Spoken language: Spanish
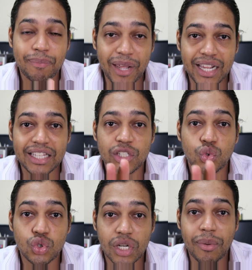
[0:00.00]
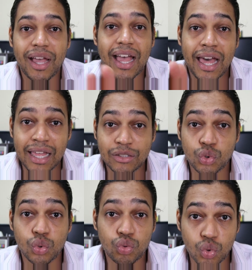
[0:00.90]
para que te suscribas a
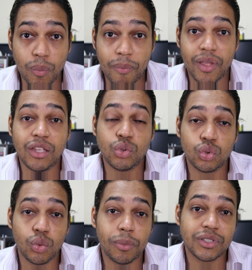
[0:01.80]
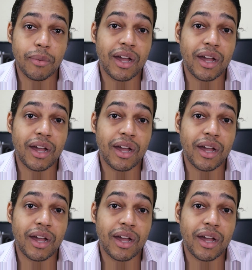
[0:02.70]
YouTube. En YouTube se